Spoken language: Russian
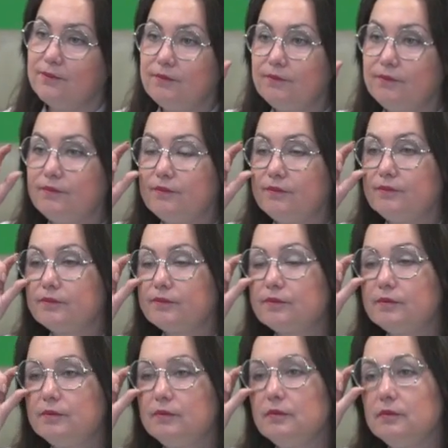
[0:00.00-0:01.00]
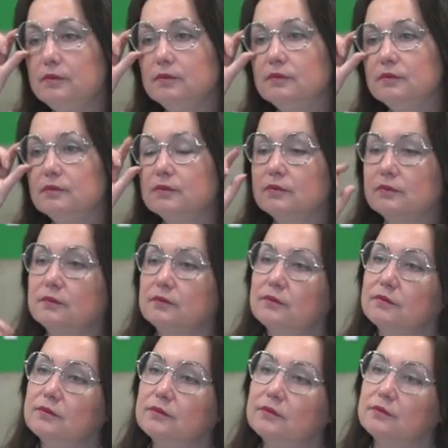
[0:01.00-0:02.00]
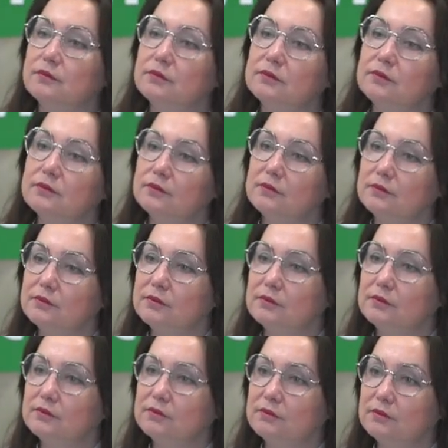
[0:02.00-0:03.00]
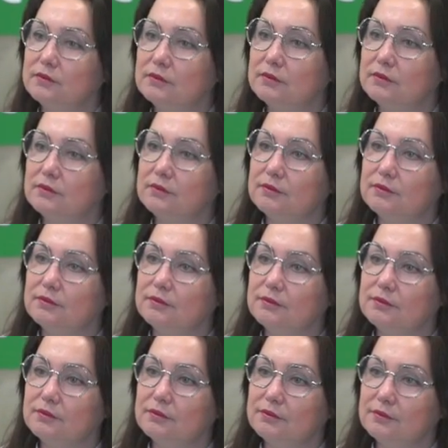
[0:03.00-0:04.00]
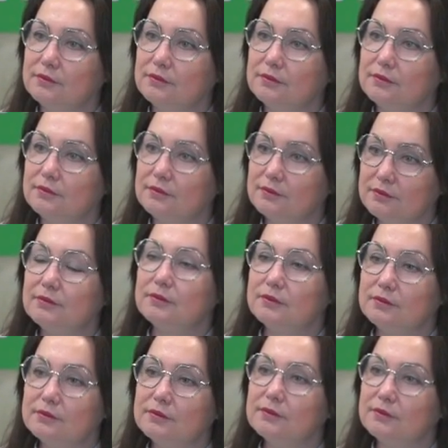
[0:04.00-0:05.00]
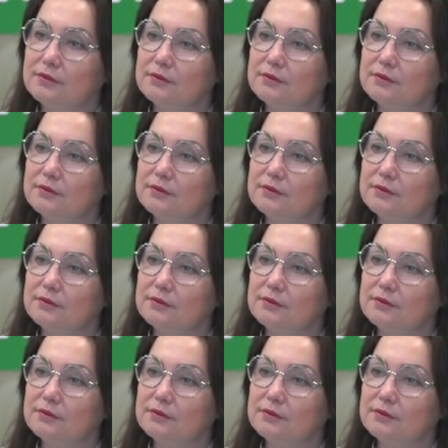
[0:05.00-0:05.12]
Угу. Вот школьники с трудностями в обучении, откуда это такое э, происходит?